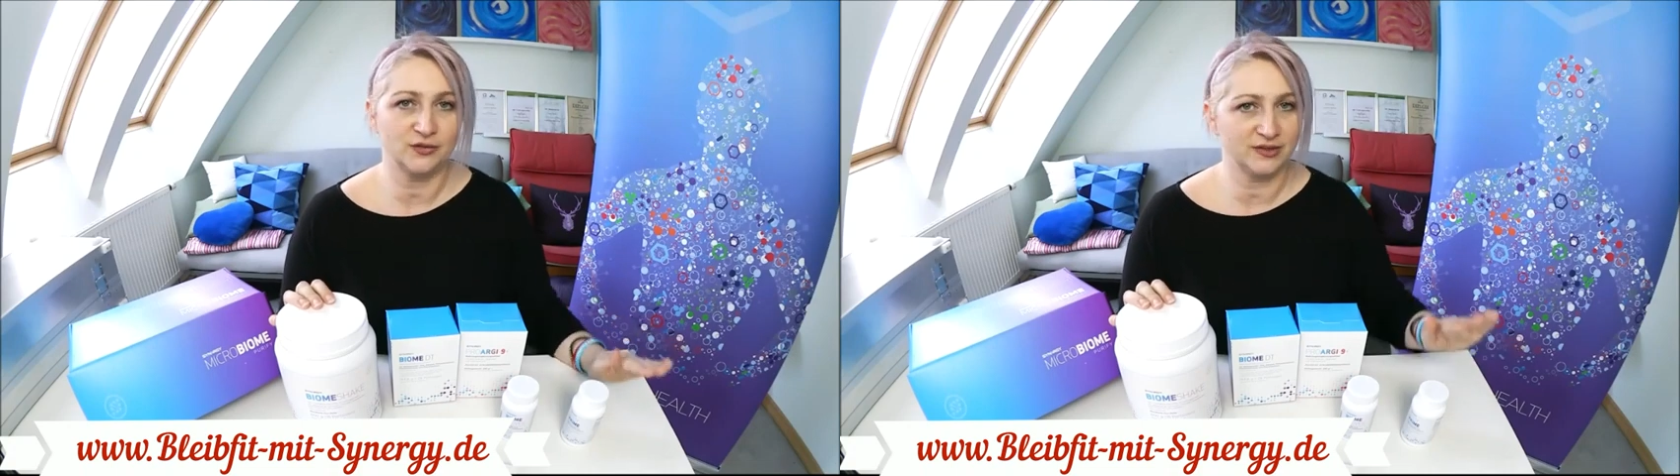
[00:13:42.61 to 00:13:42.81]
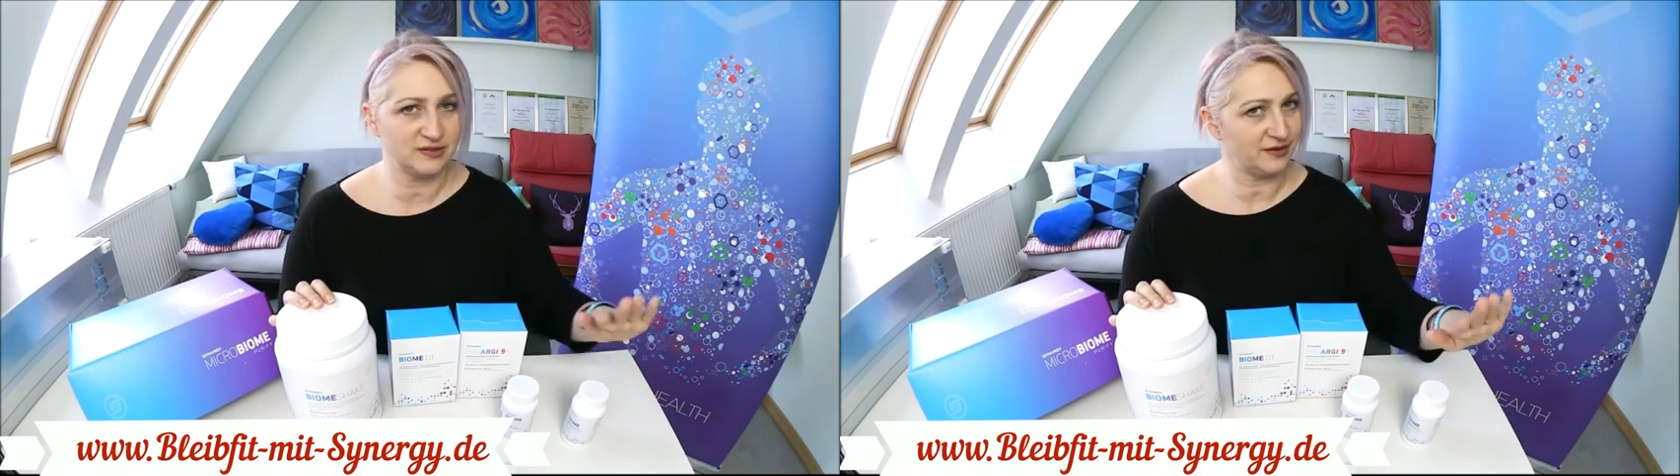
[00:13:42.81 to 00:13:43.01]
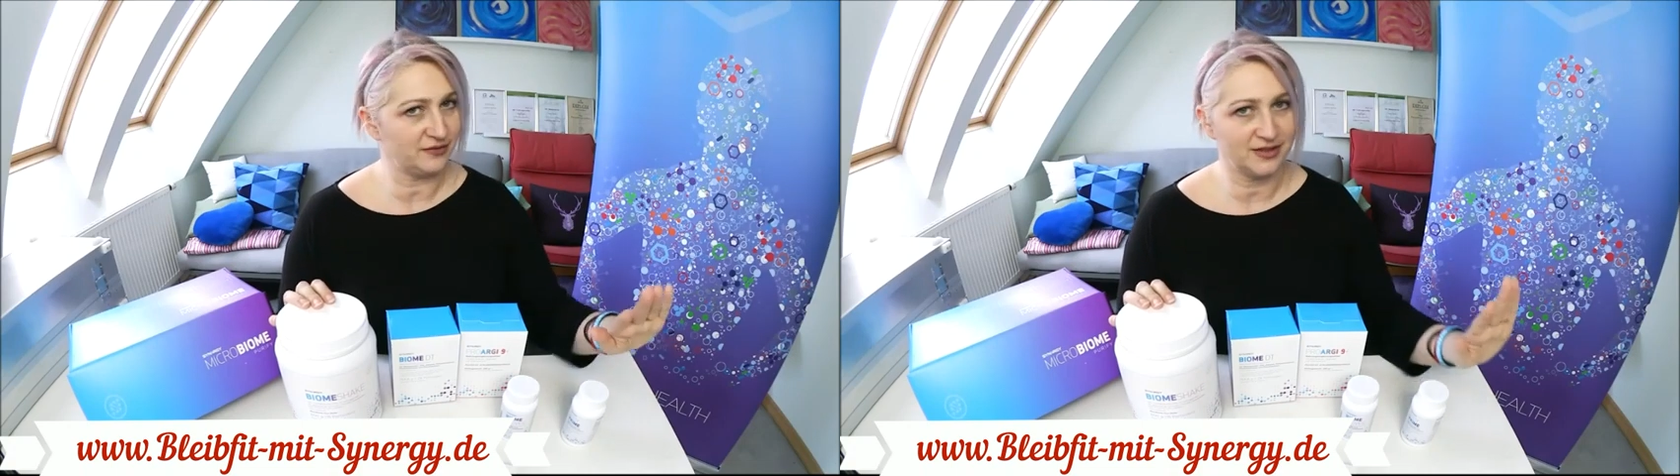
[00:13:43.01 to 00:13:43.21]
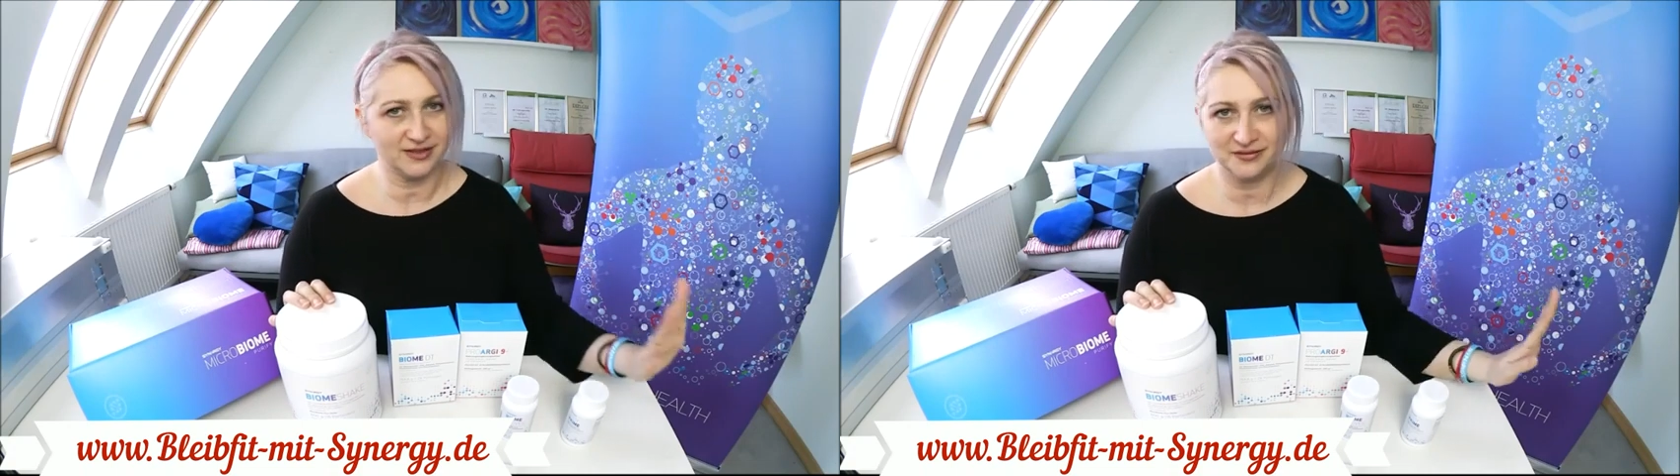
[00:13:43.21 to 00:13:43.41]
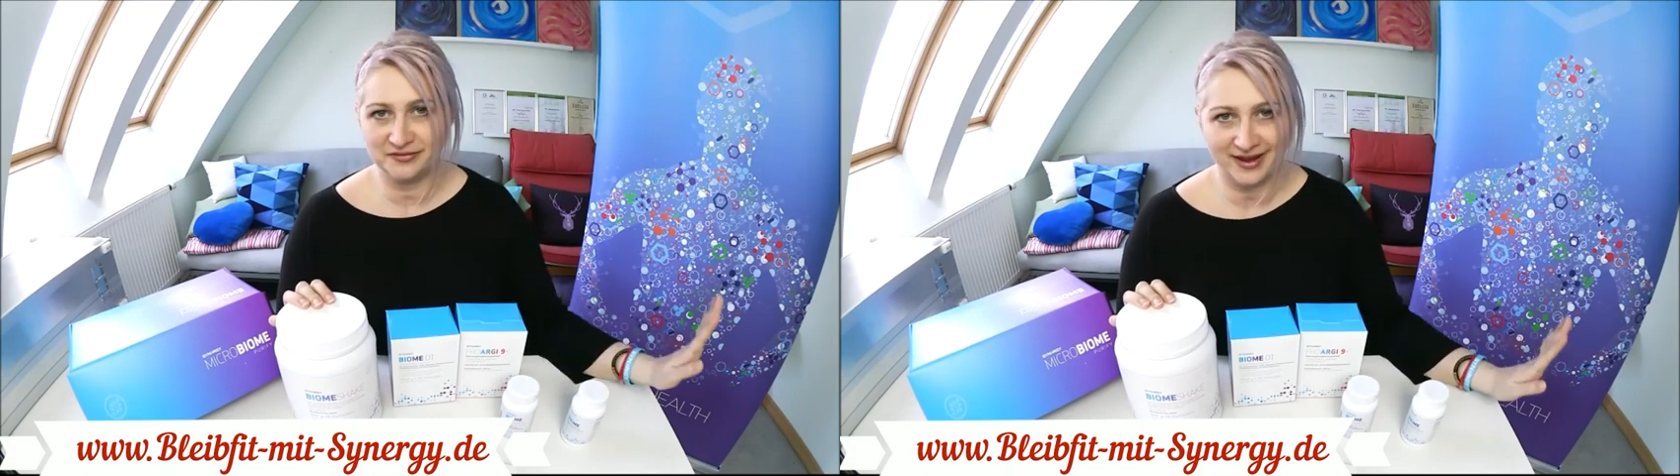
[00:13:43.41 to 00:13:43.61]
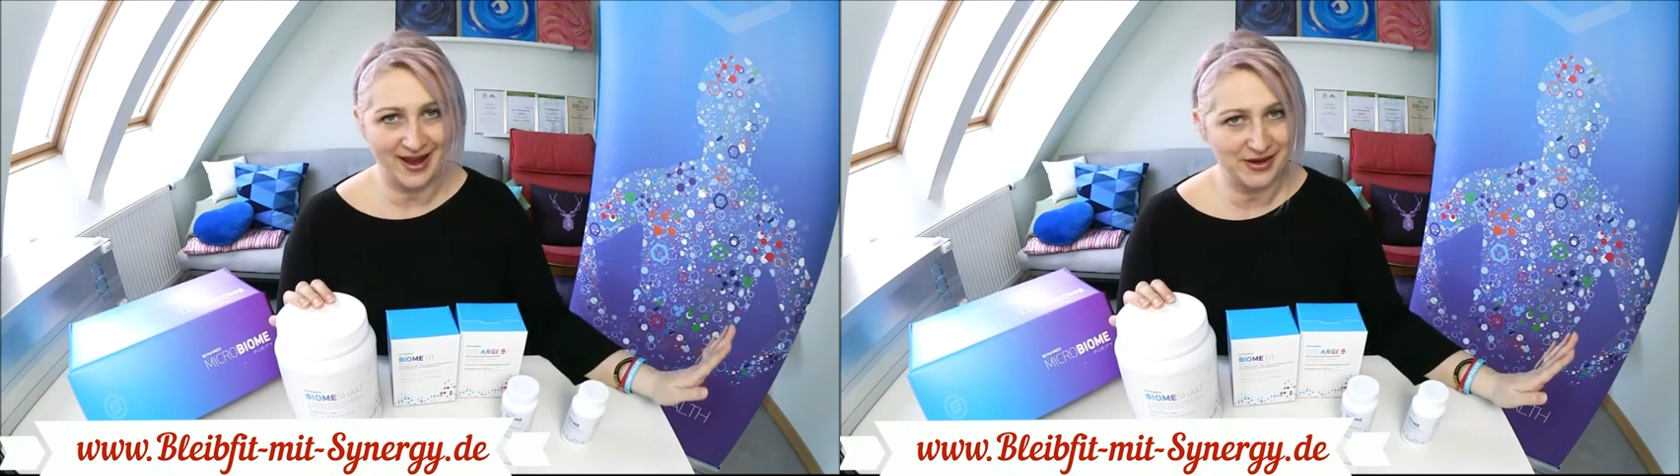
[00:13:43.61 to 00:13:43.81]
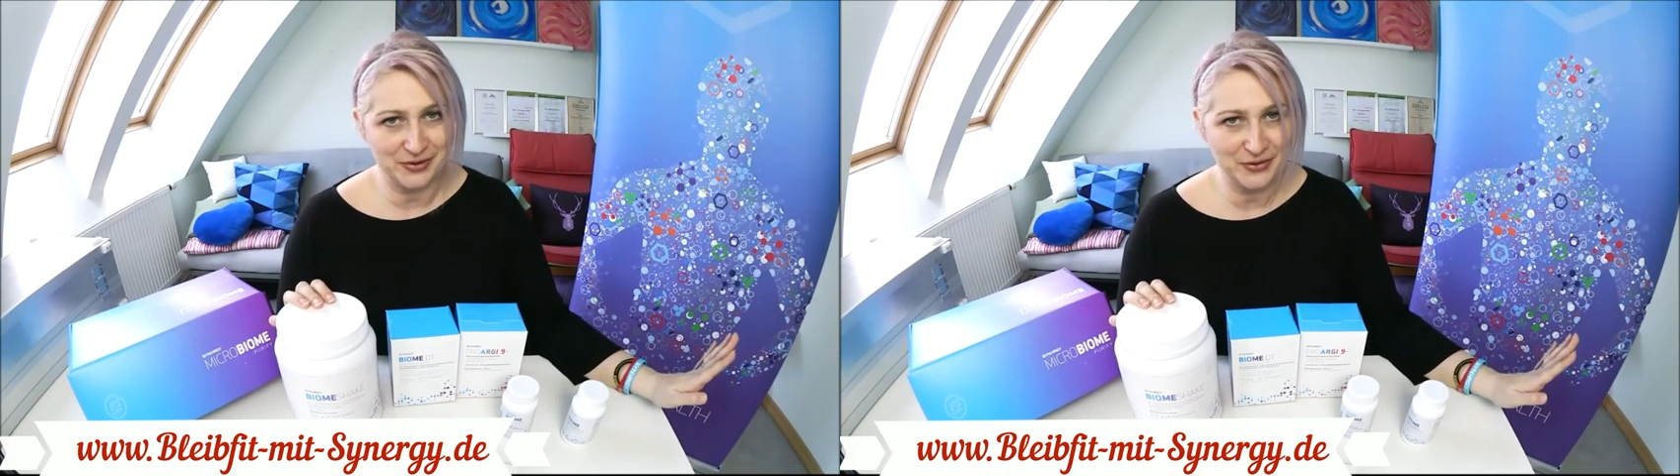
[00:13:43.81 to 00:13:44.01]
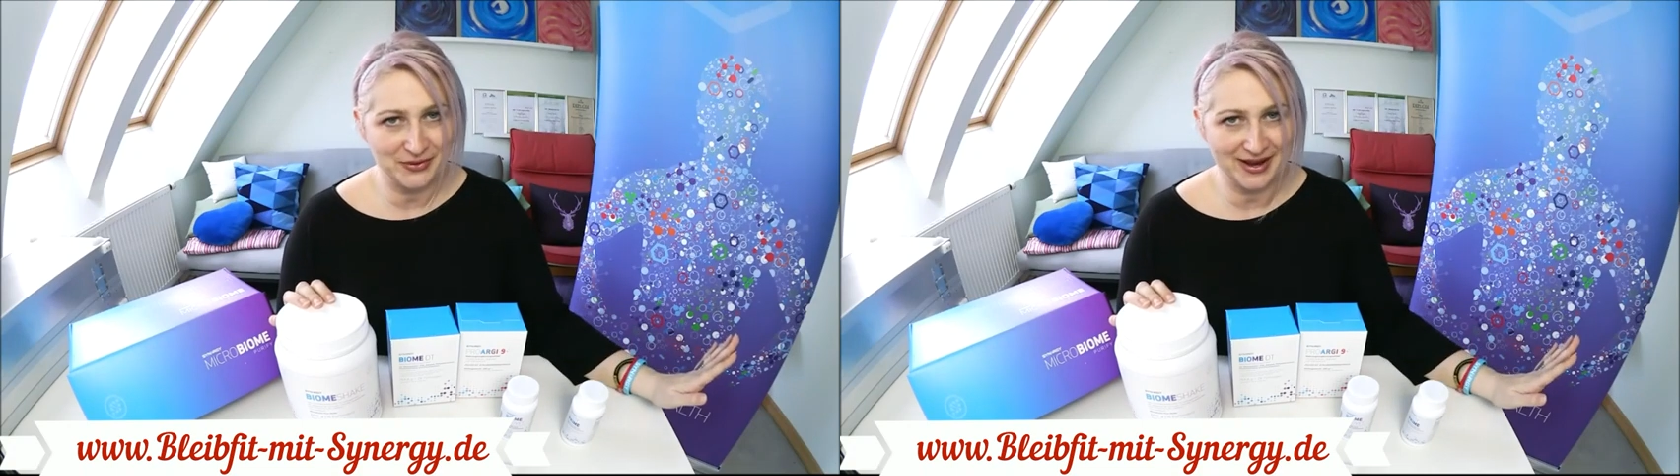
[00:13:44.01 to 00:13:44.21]
du wirst definitiv
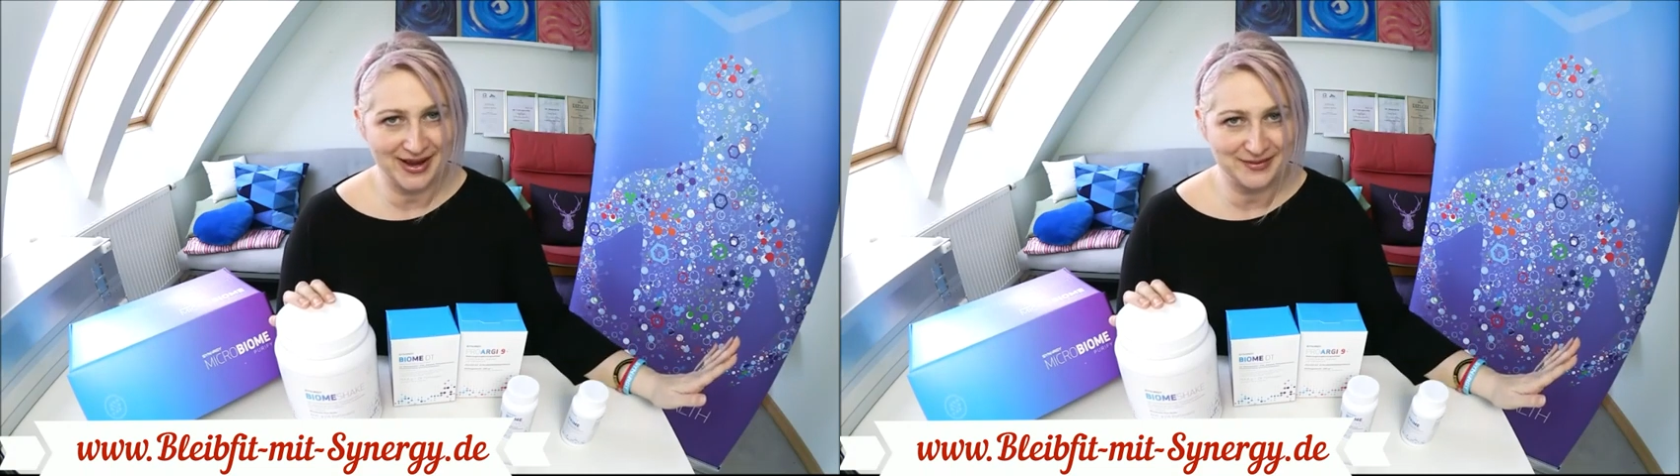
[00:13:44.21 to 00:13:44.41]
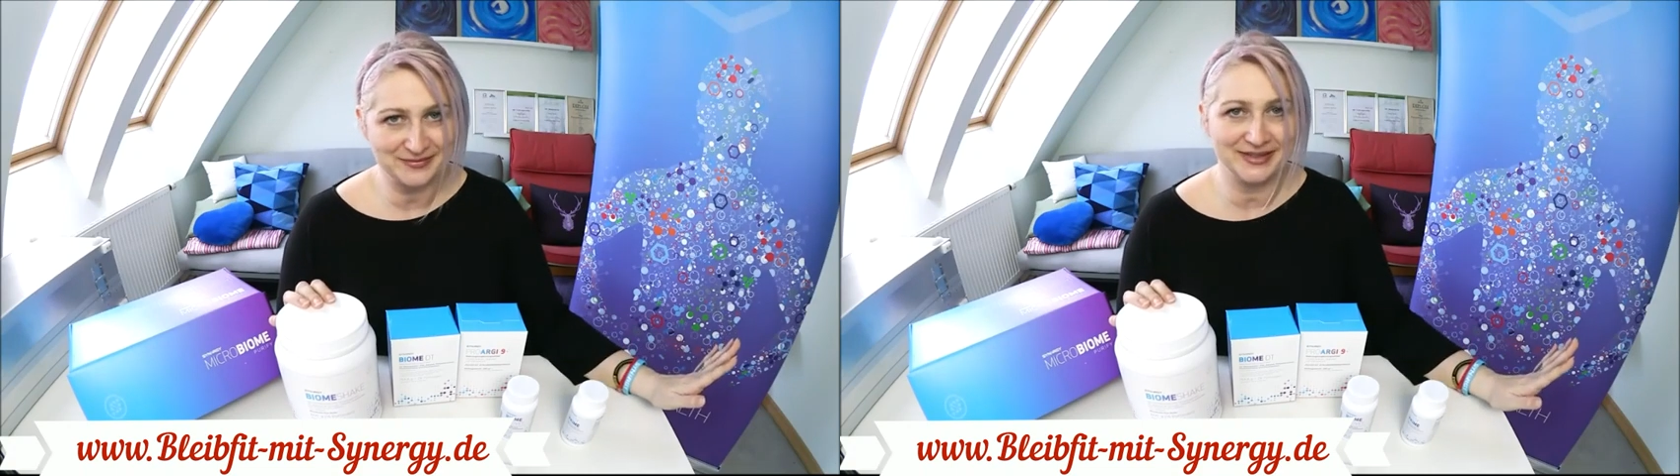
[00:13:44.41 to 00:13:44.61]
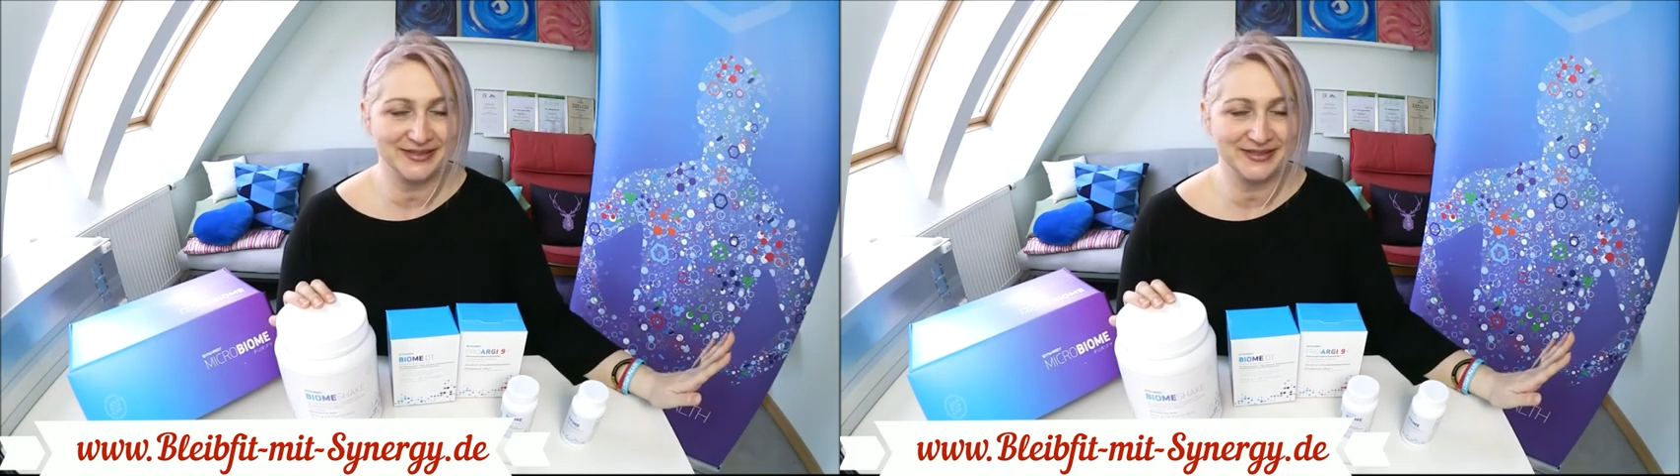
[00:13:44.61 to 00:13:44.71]
keinen Hunger haben.